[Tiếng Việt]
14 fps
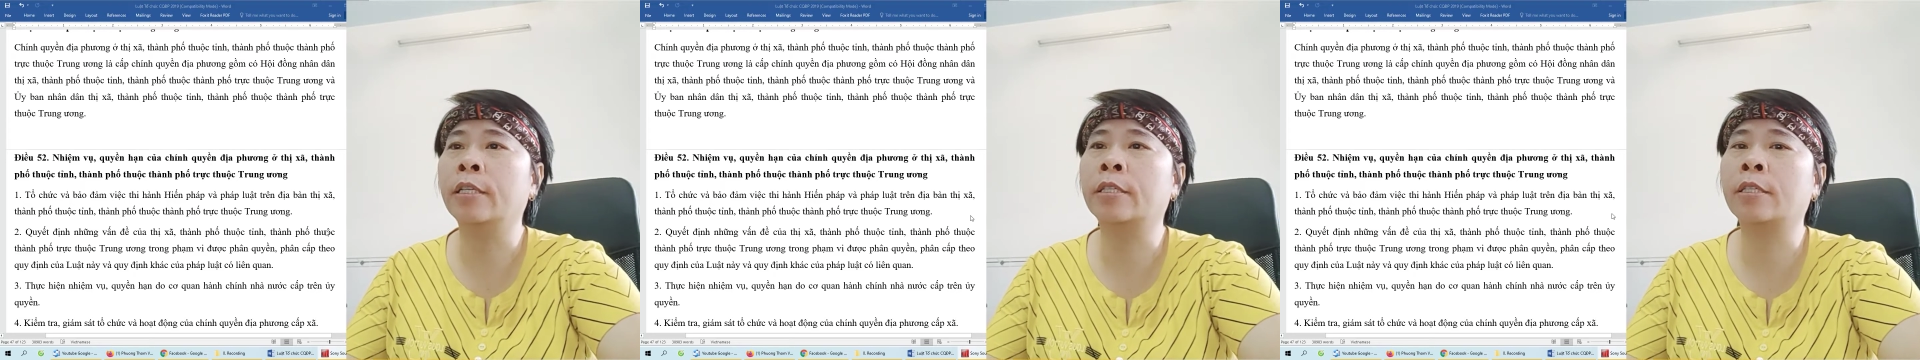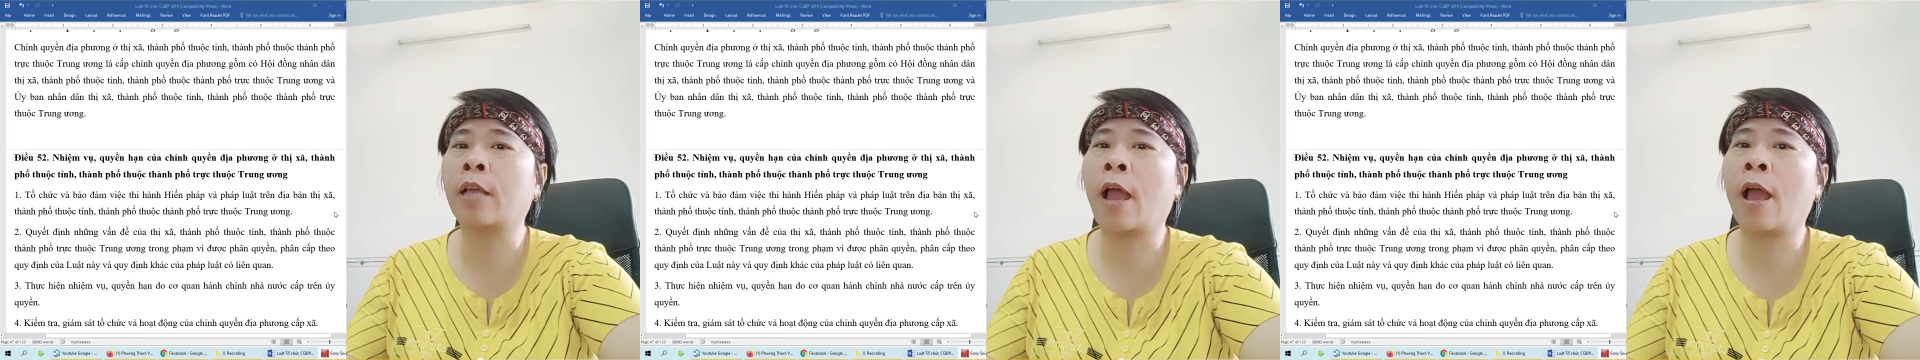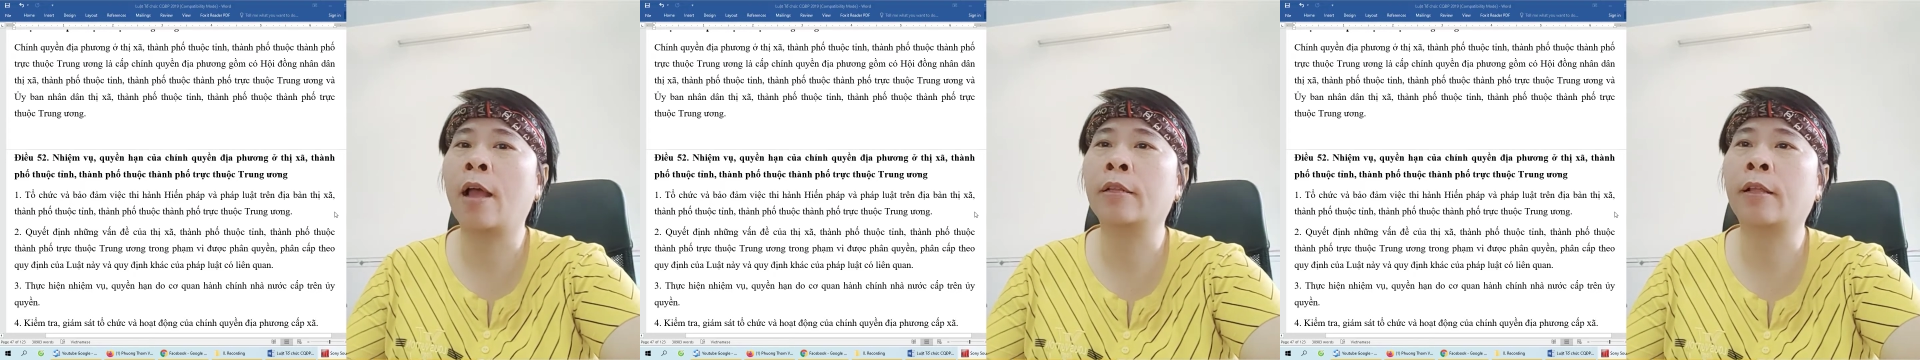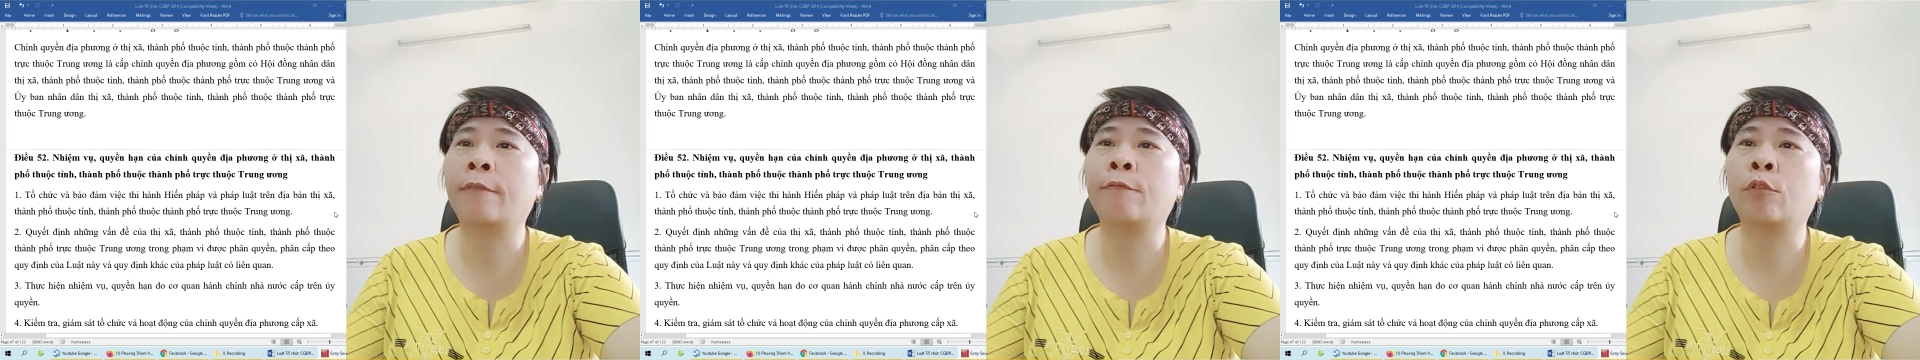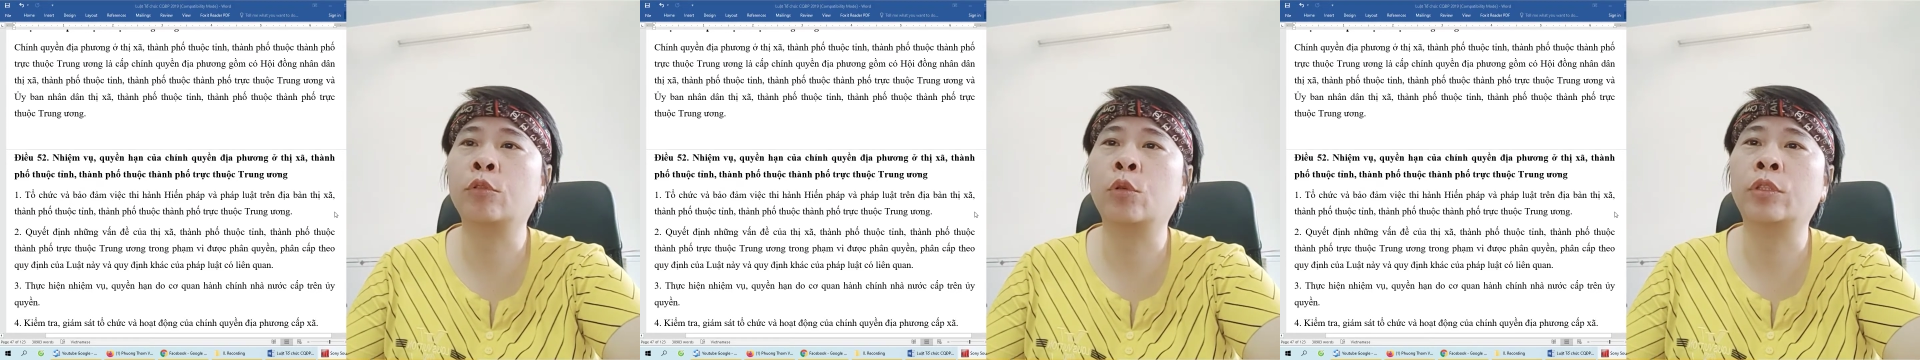thành phố thuộc
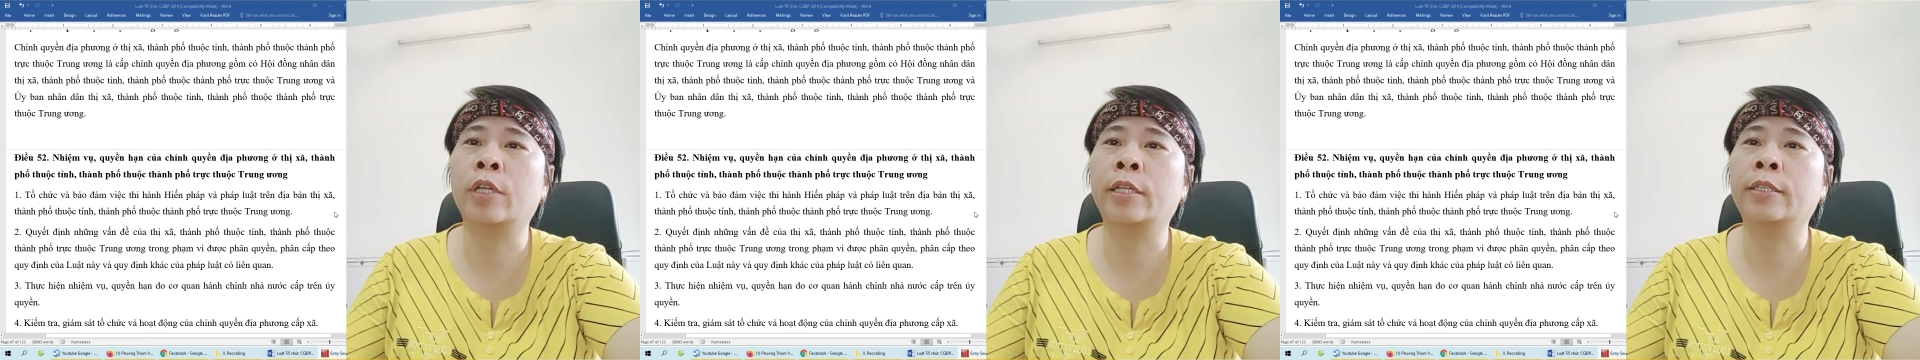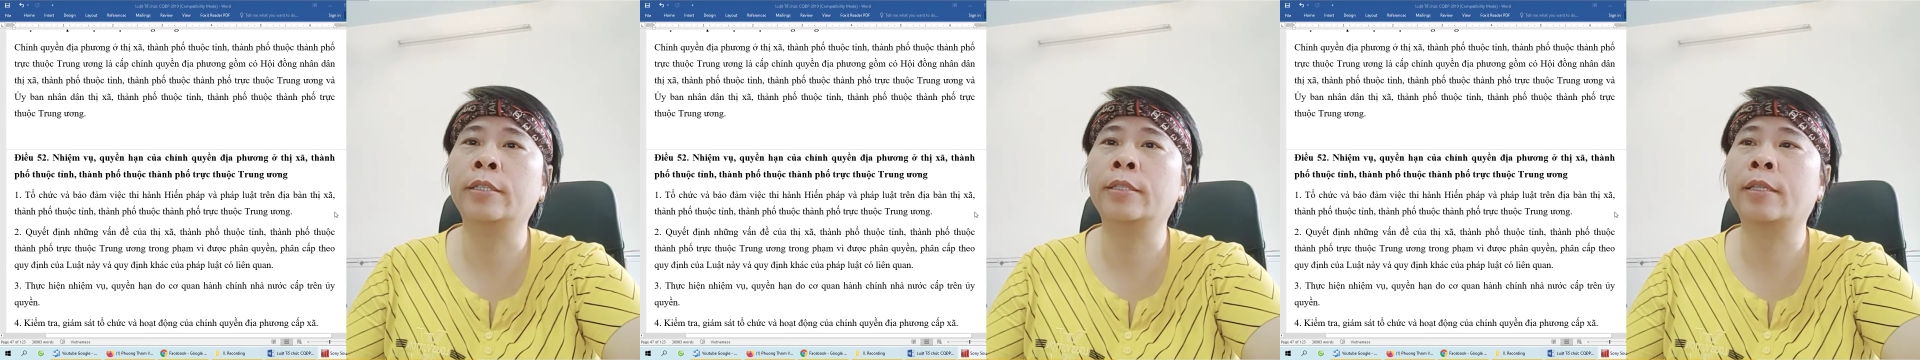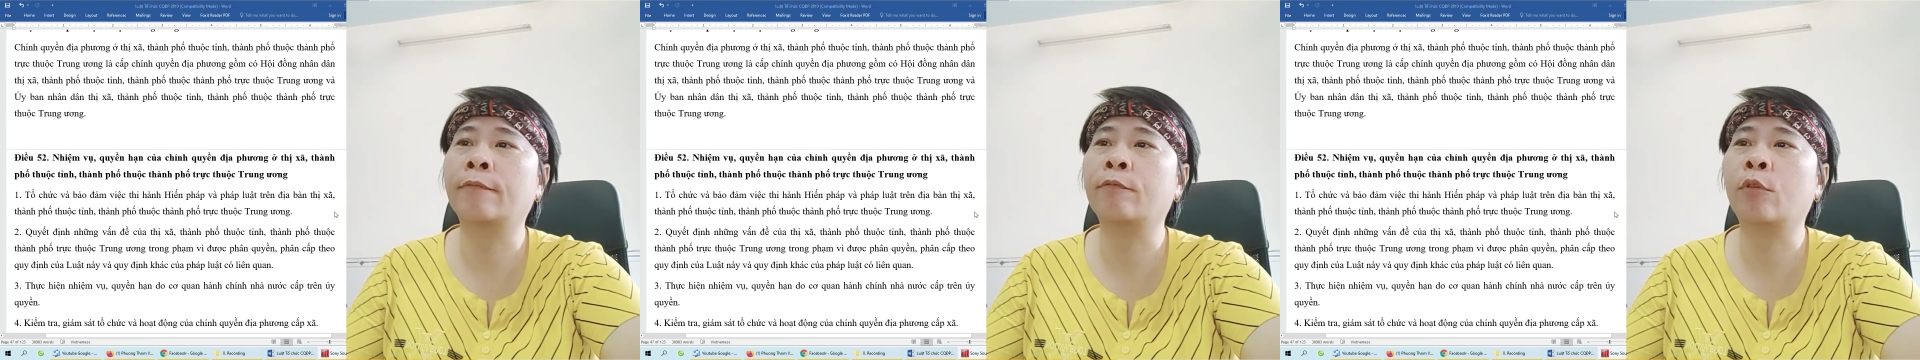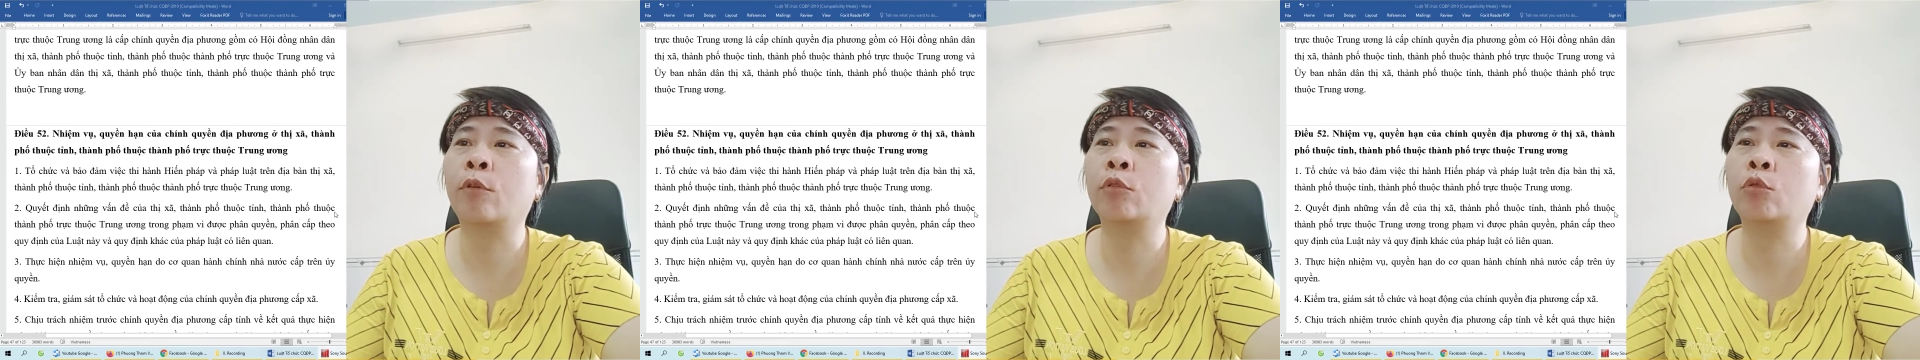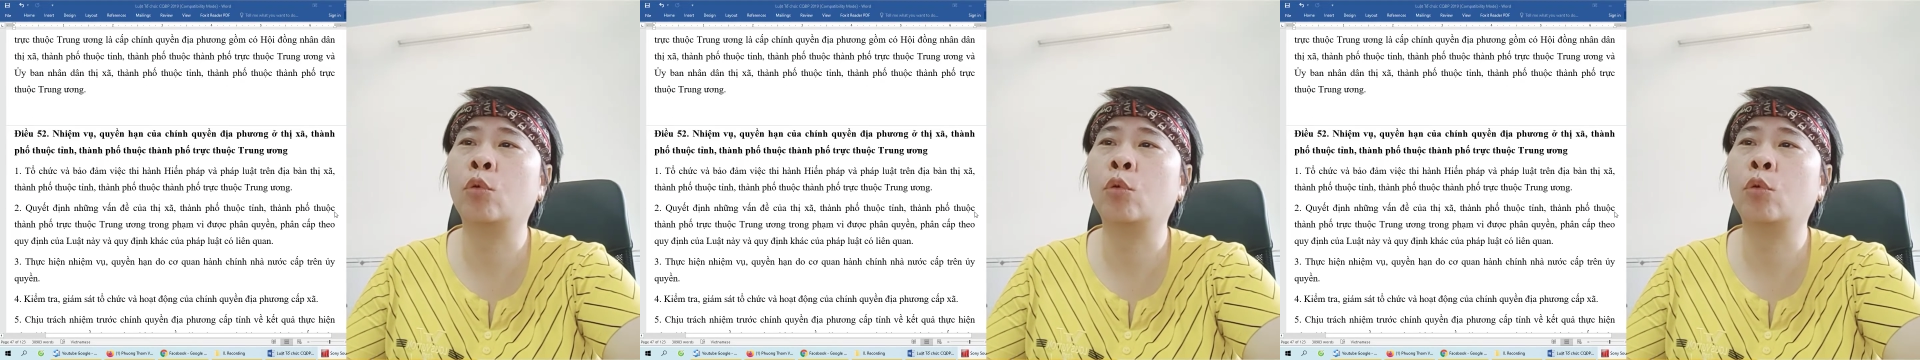tỉnh, thành phố